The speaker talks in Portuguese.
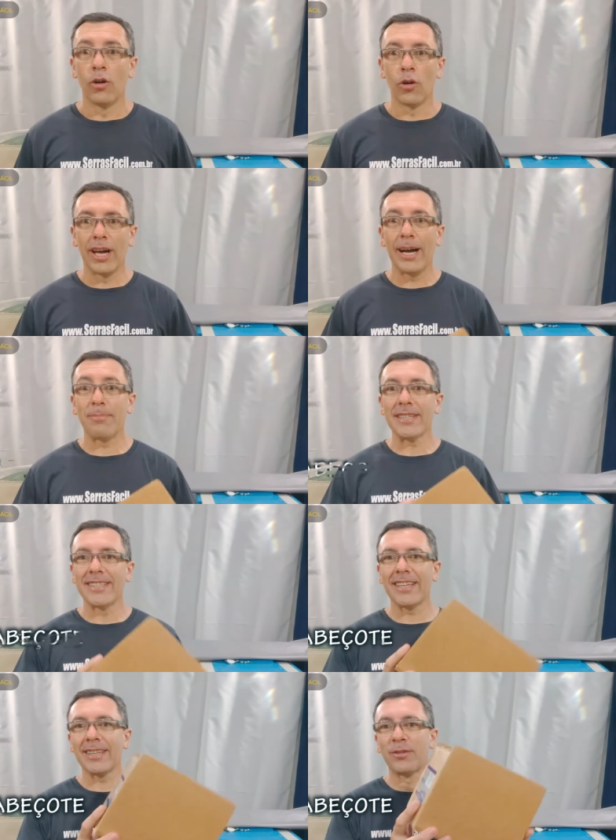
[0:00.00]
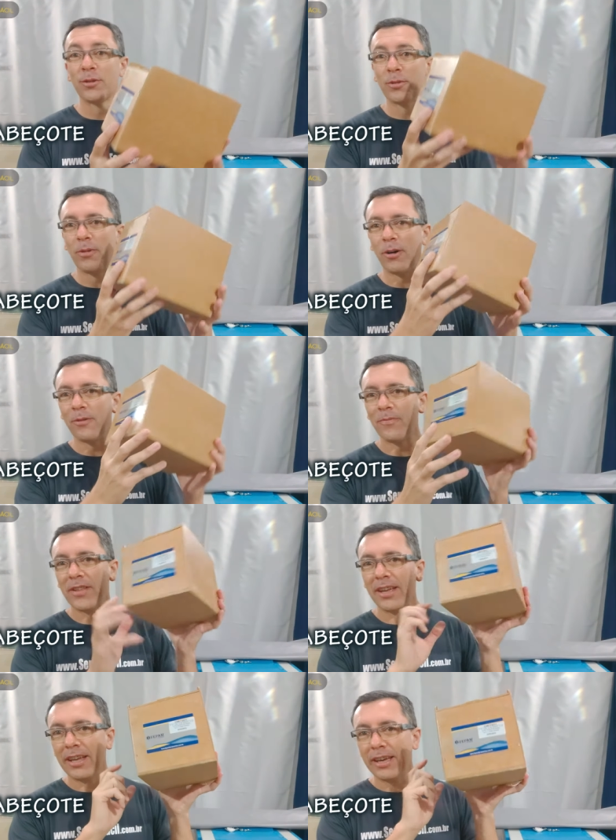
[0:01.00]
Olá rapaziada, tudo bom?
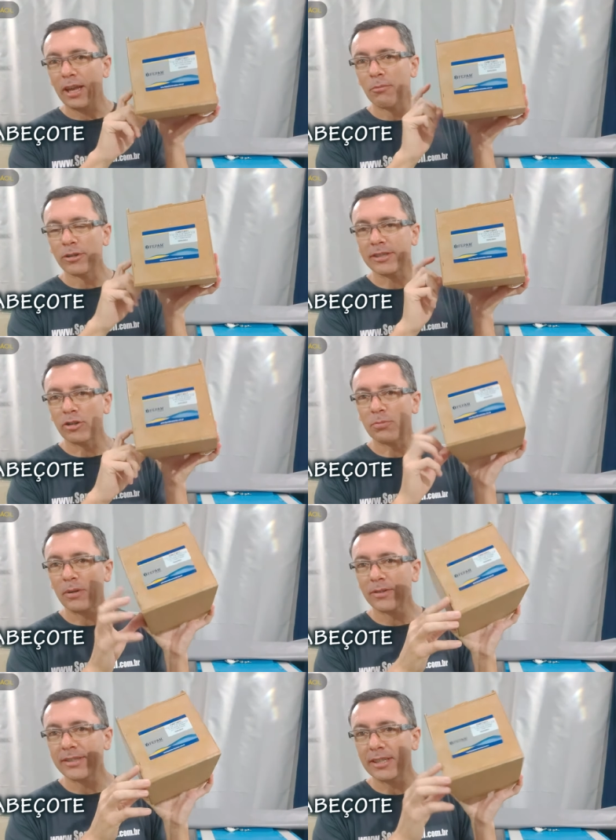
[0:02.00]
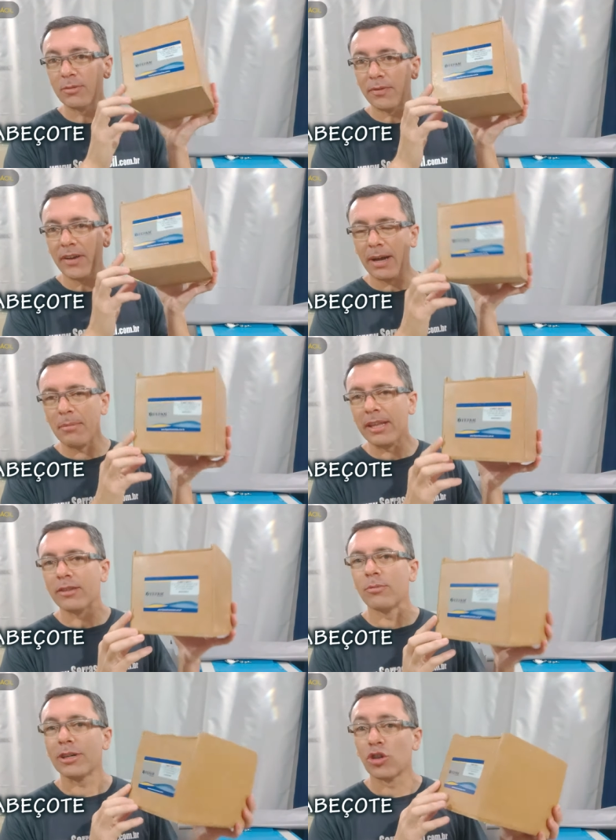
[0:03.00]
Quero mostrar hoje para vocês uma
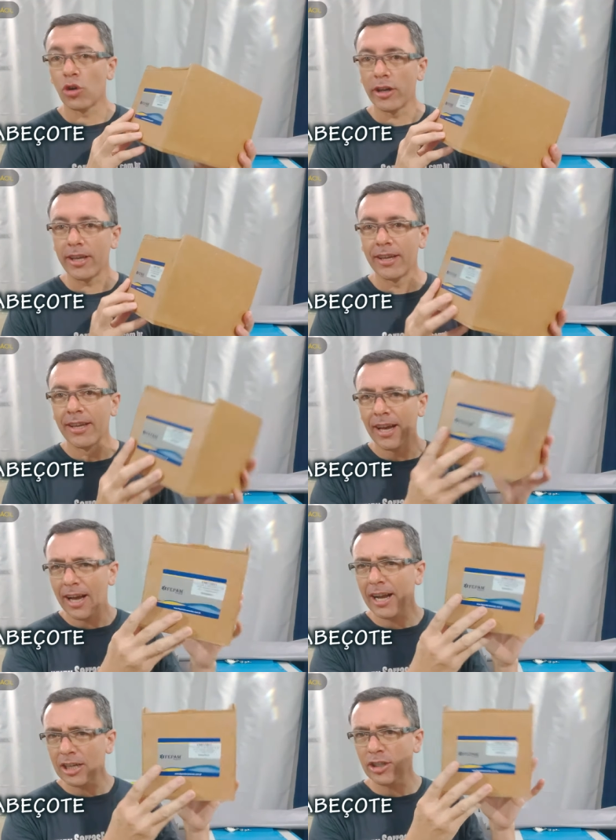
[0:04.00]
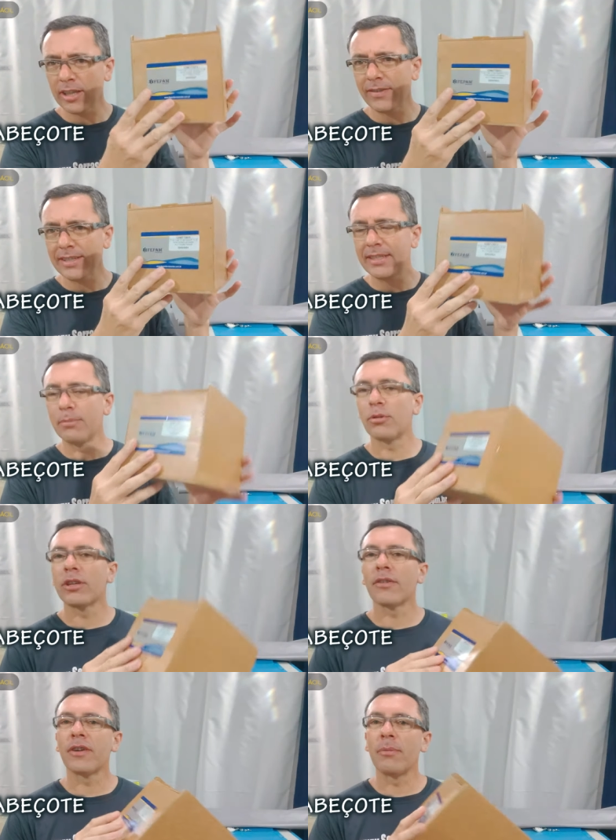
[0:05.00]
ferramenta, uma joia. A caixa está vazia
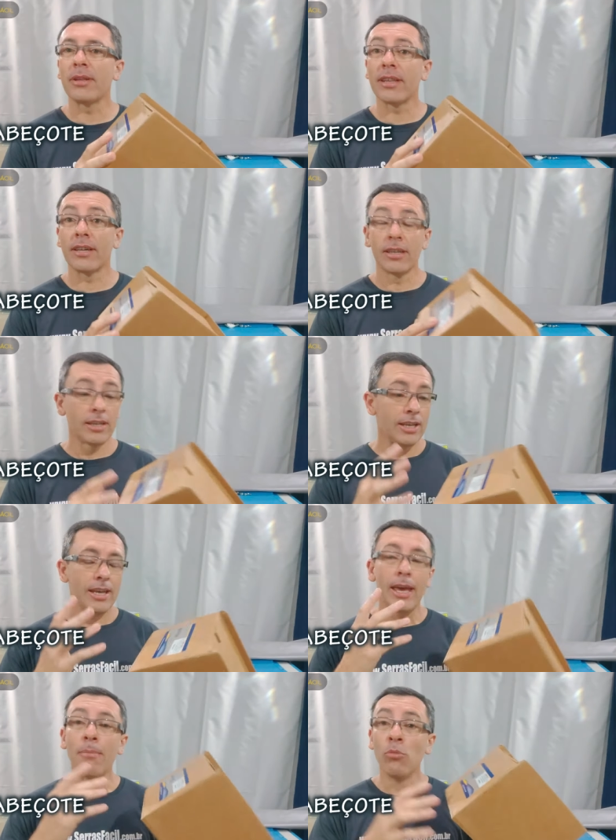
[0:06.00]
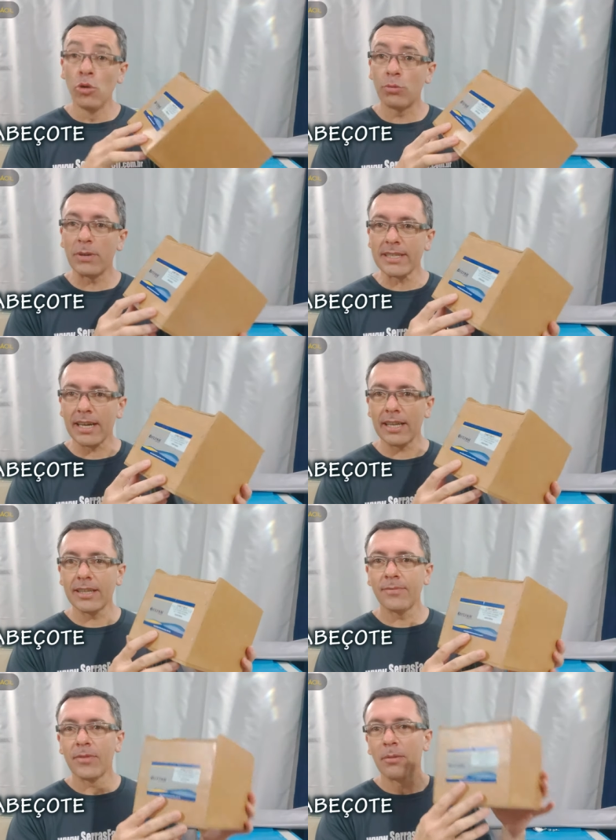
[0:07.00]
porque a ferramenta é muito
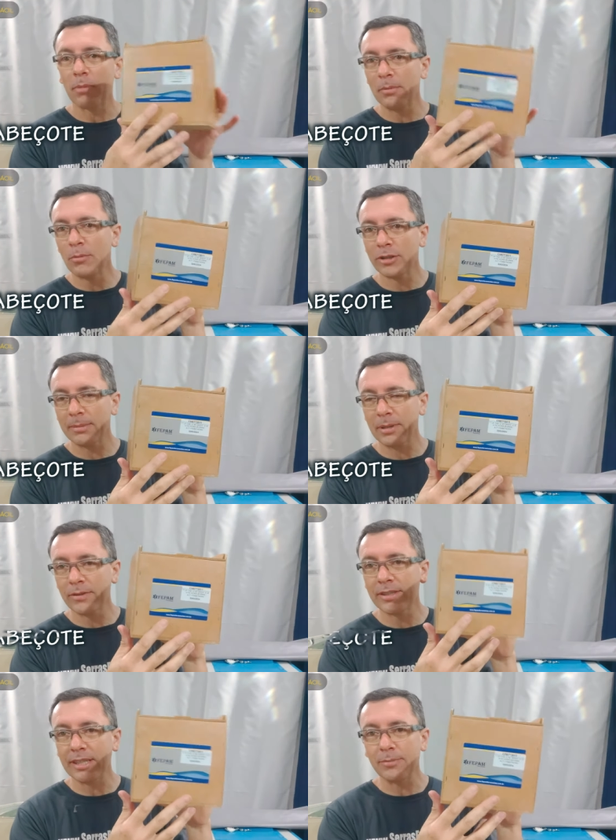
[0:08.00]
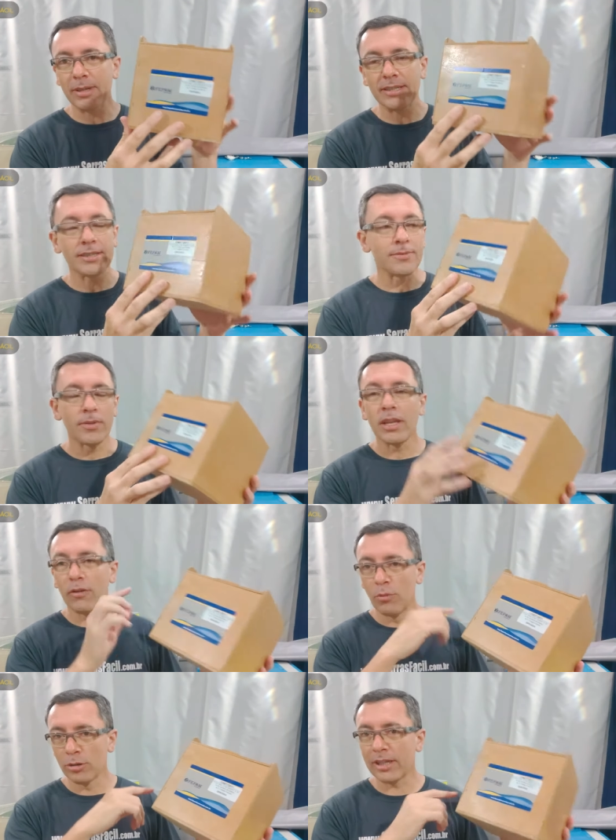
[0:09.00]
pesada para me mostrar para vocês, mas
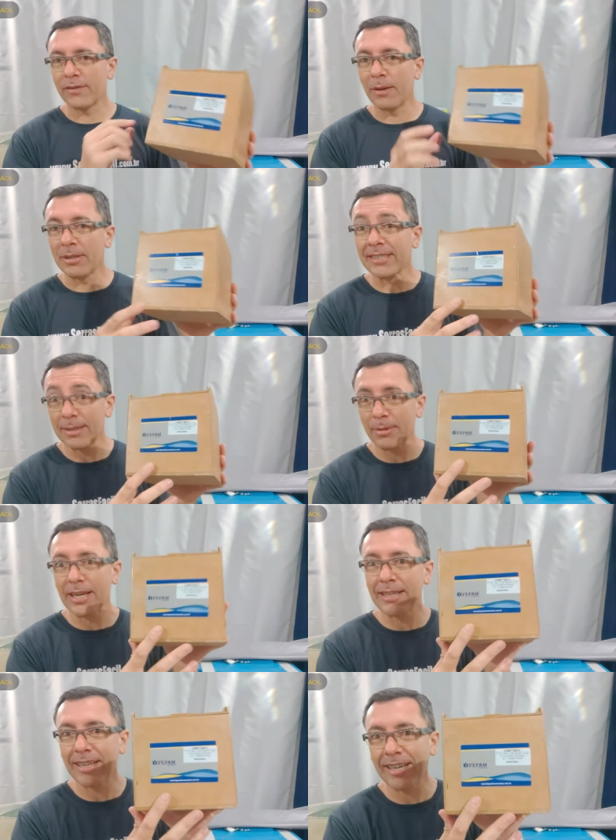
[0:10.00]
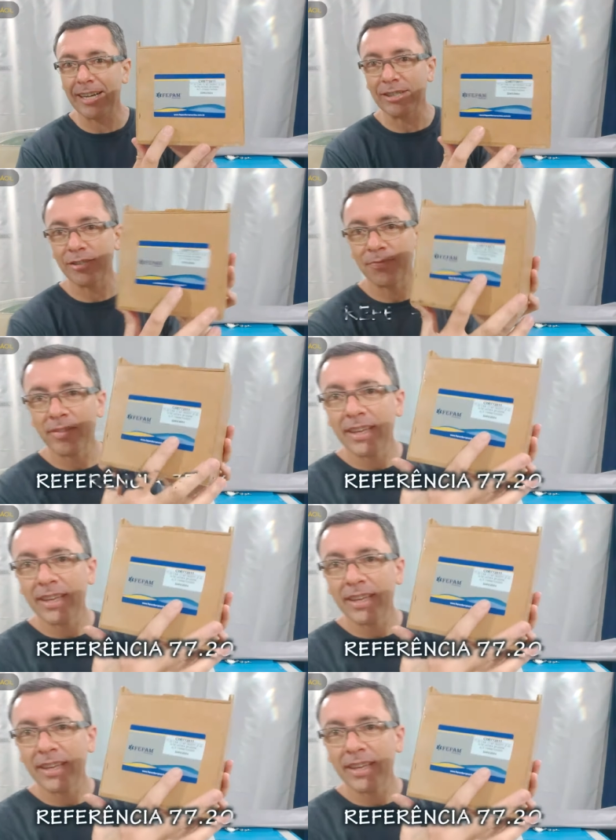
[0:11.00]
vou mostrar a ferramenta separada da caixa.